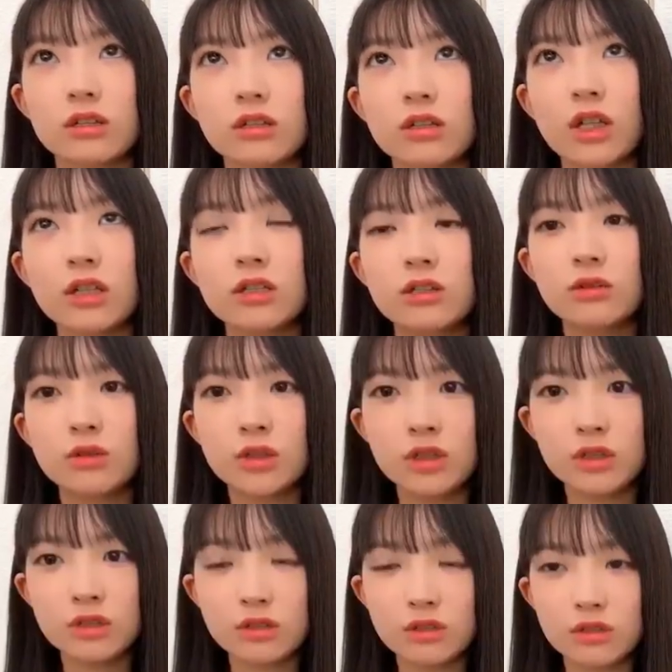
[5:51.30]
30
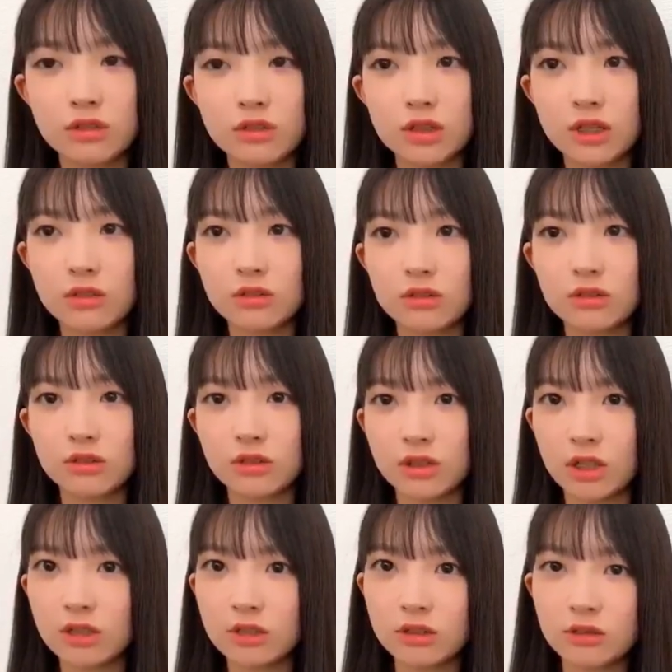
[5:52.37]
人弱
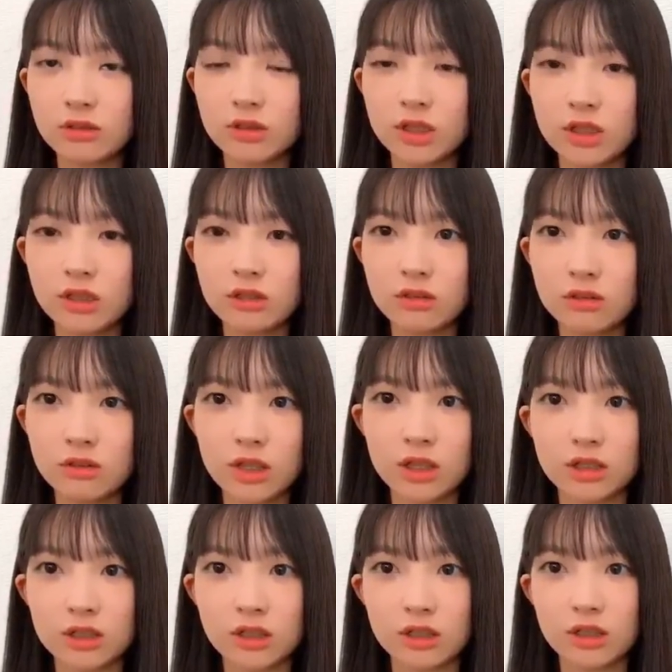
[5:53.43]
30人ぐら
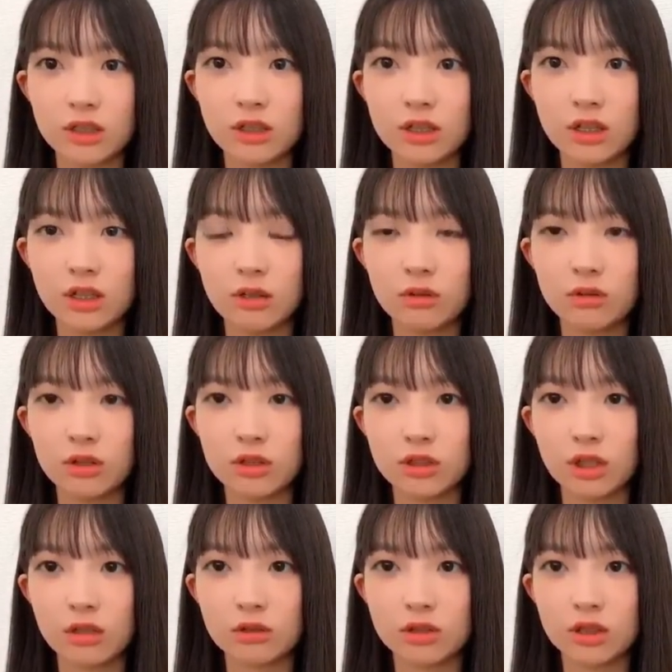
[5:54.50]
いしかねいないよって
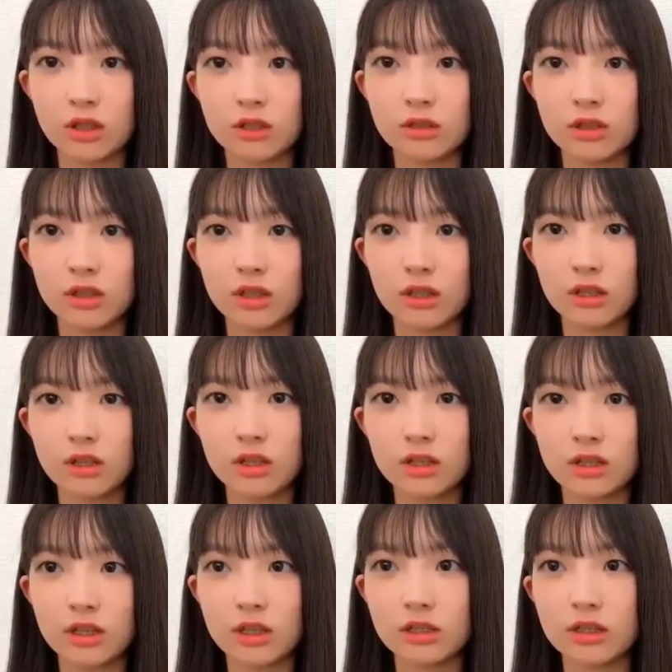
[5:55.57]
スタッフさんが言ってた
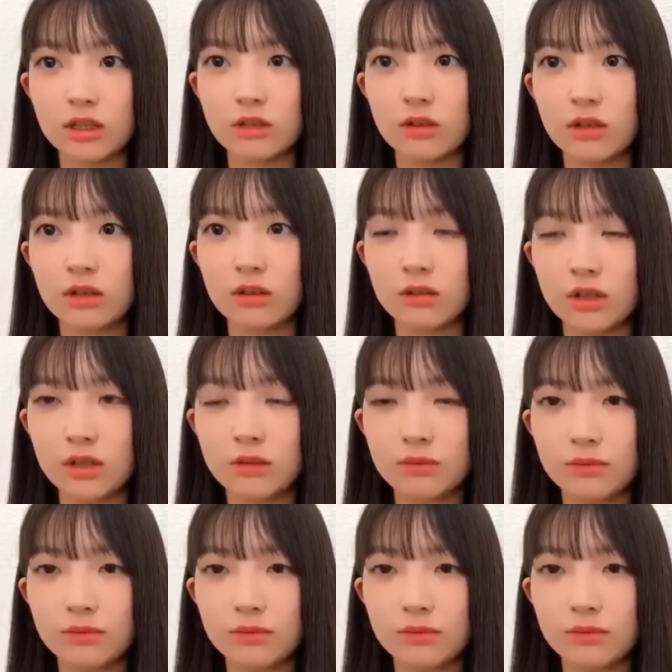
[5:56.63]
男性の方はね